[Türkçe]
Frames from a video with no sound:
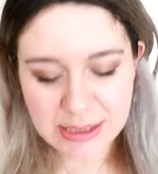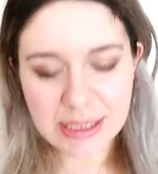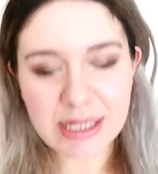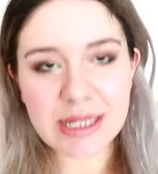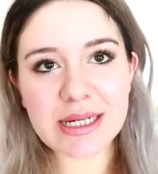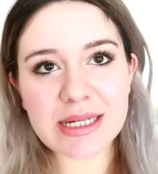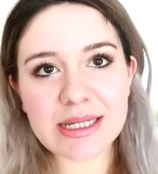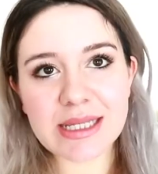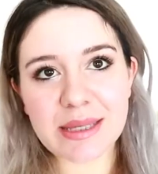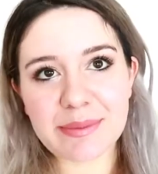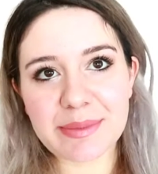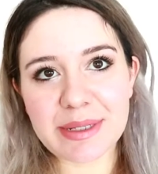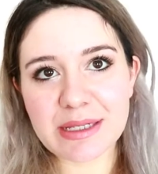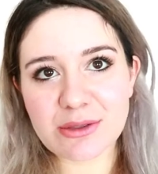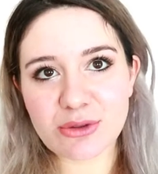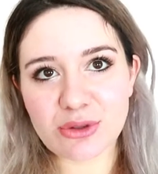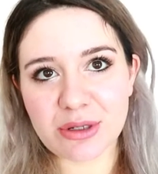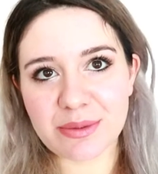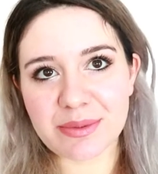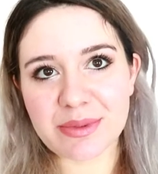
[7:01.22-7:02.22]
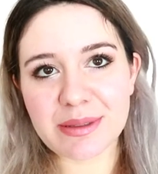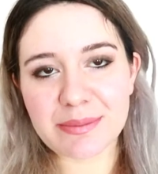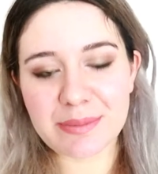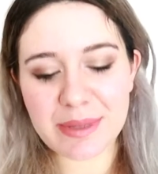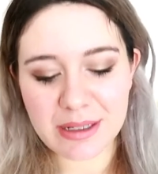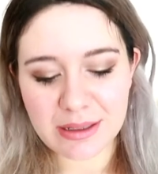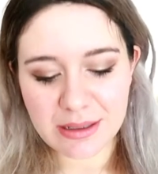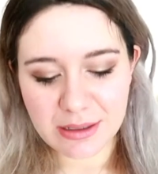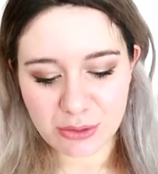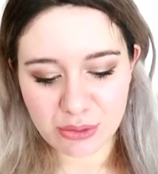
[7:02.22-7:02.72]
Daha gebelik döneminde
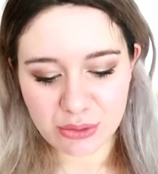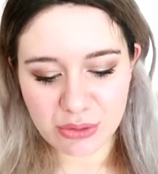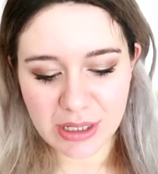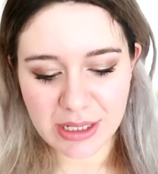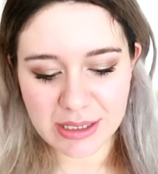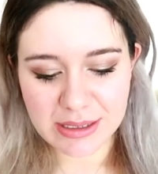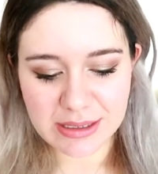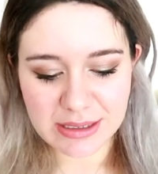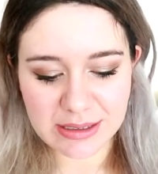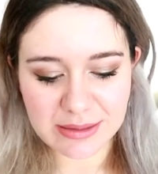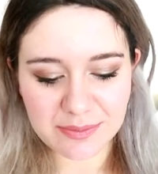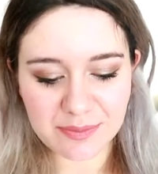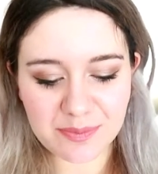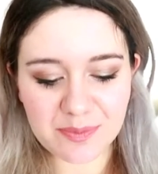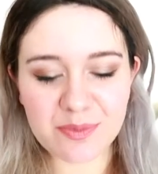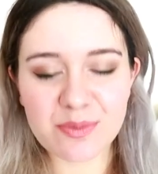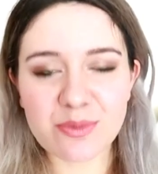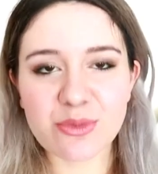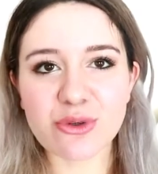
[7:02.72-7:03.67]
bah kullandığım